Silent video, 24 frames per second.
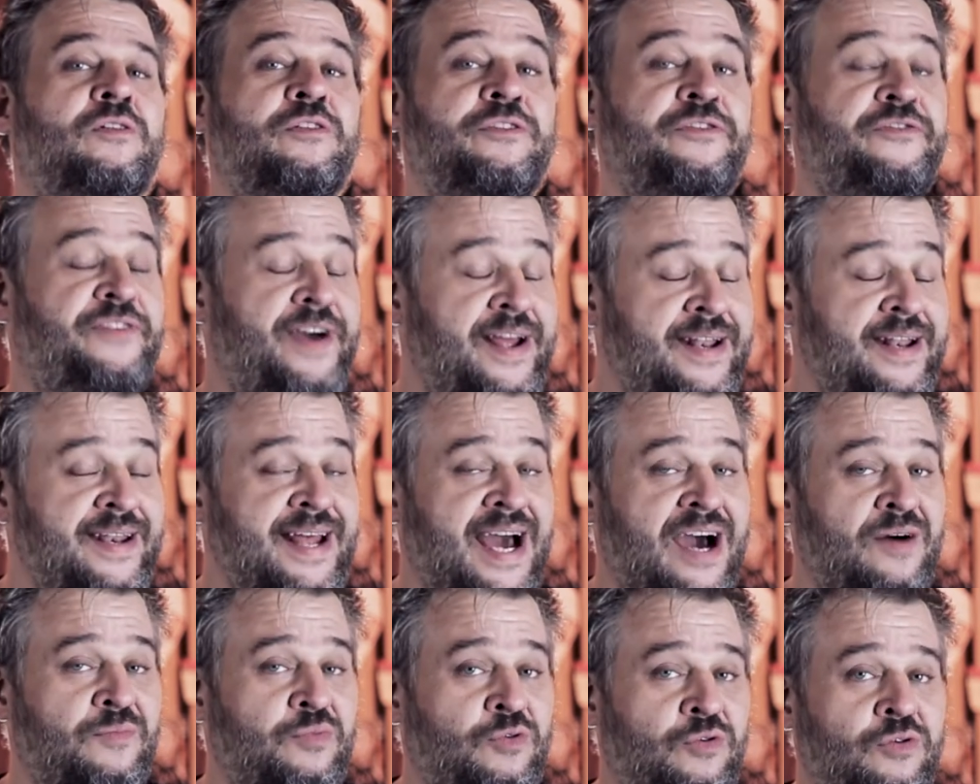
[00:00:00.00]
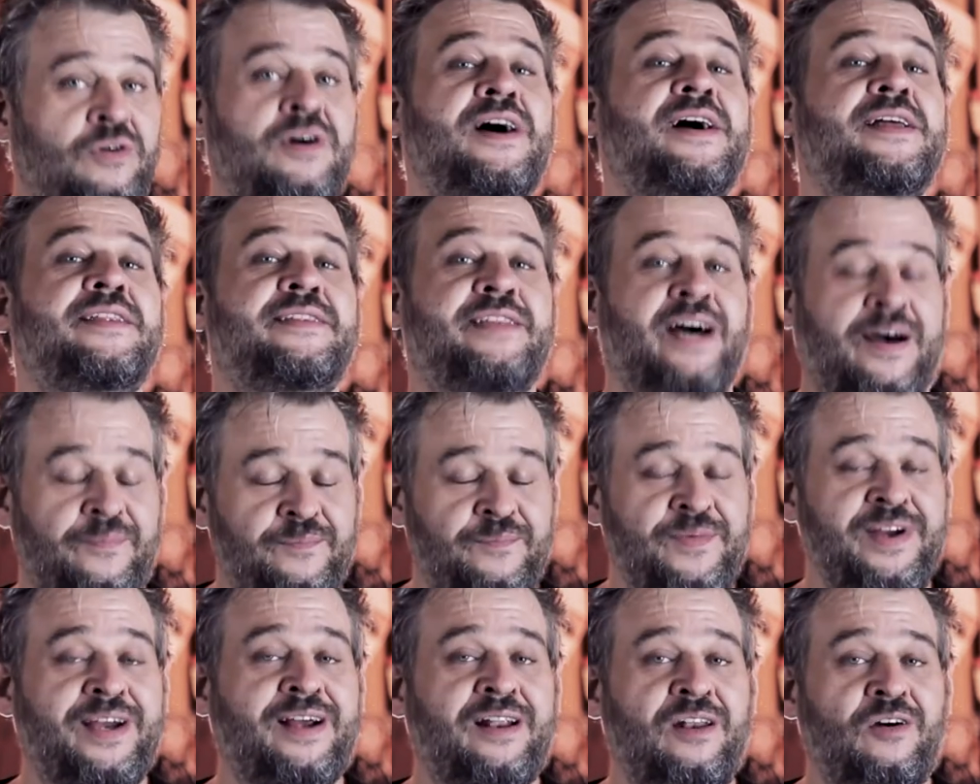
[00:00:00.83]
Und wenn Abo,
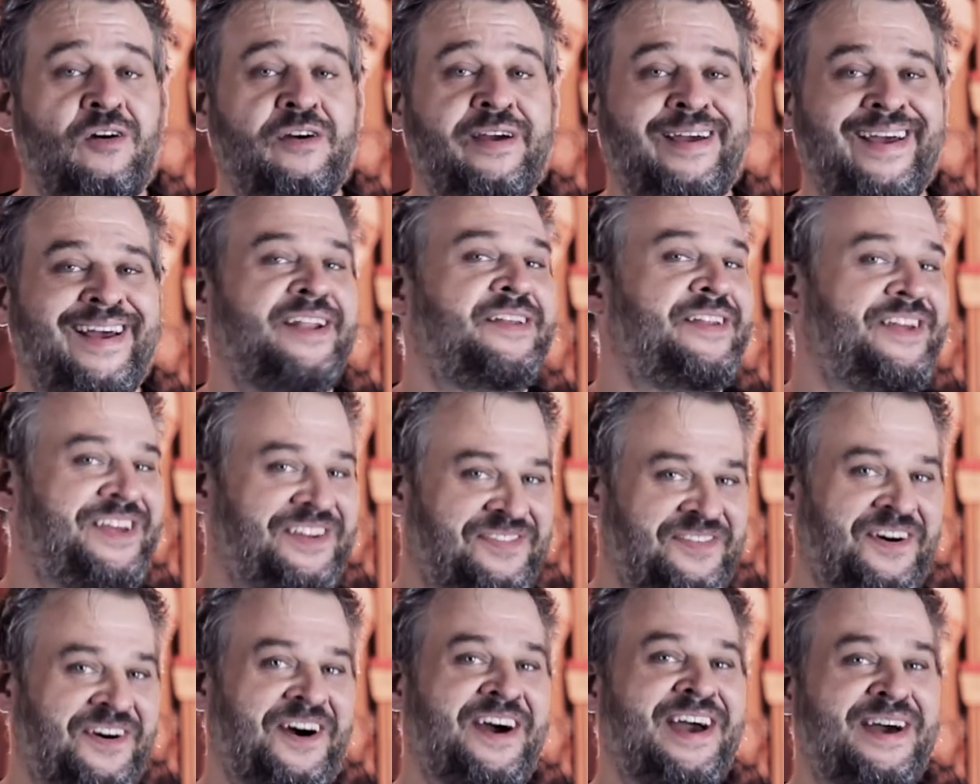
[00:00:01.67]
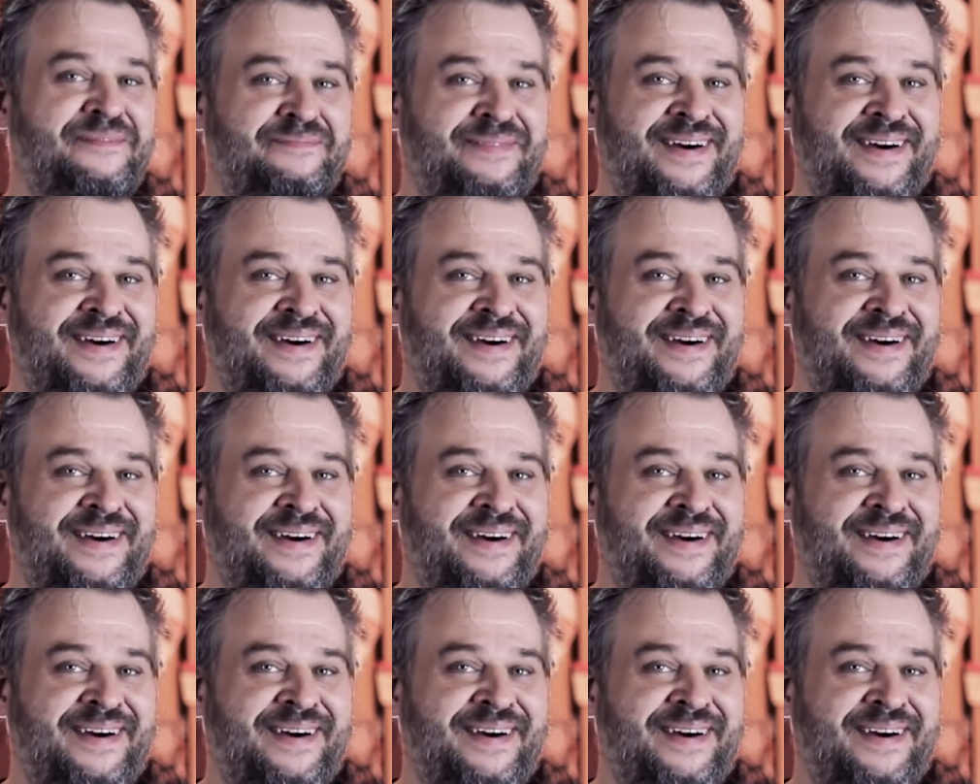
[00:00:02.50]
dann mit Glocke, nicht wahr, Herr